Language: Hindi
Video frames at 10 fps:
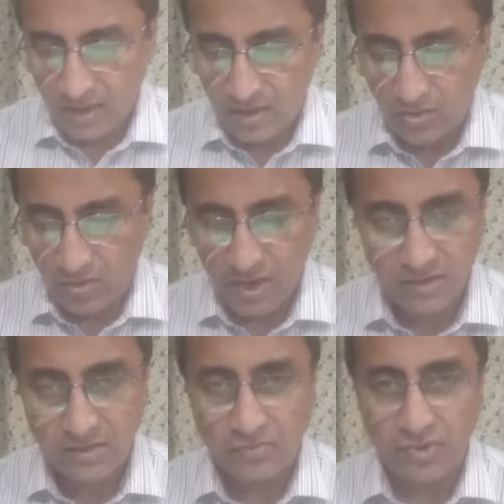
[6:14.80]
इनको
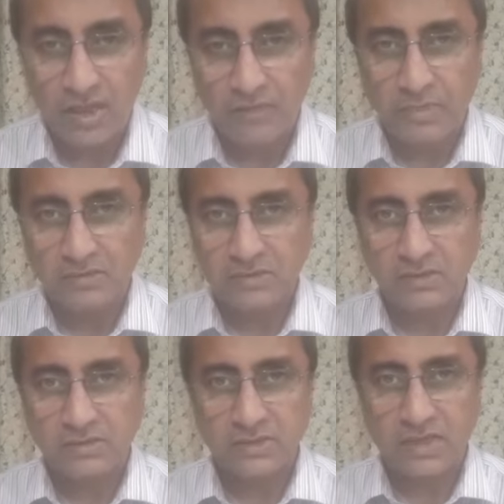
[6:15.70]
लगता तो नहीं है
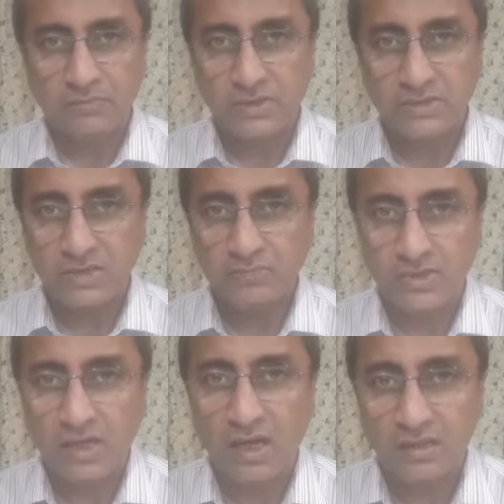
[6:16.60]
तीन से ज़्यादा मिनिस्ट्रीज़
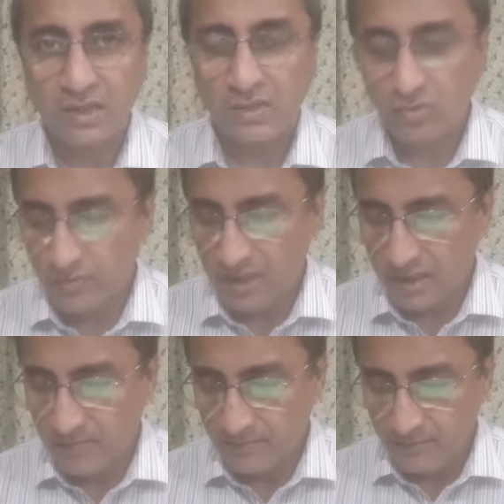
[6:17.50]
मुझे नहीं लगता कि इनको
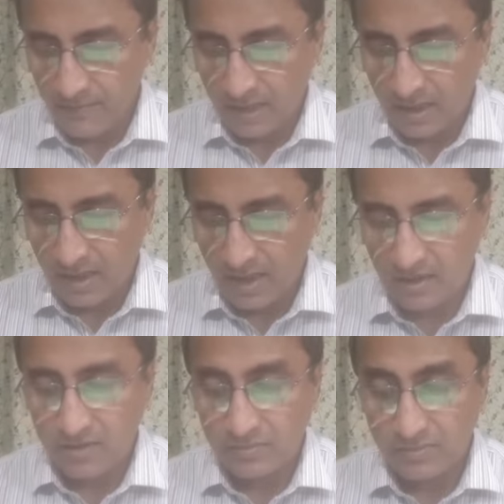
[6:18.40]
मिलेंगी
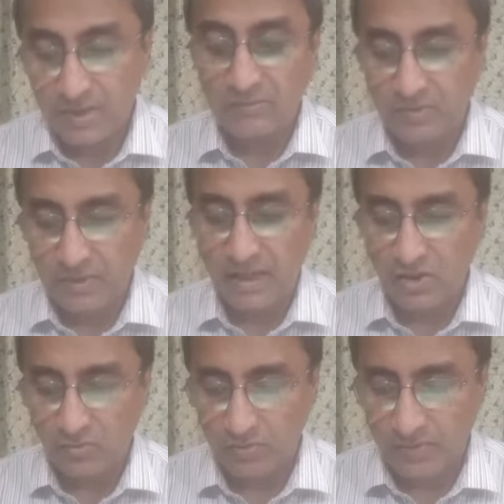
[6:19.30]
अगर तीन भी मिल गई
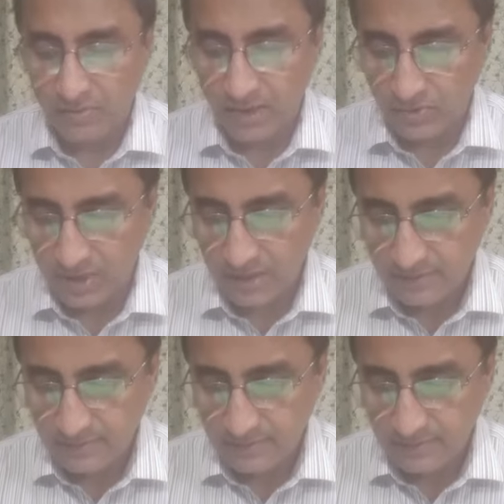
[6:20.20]
तो बहुत बड़ी बात होगी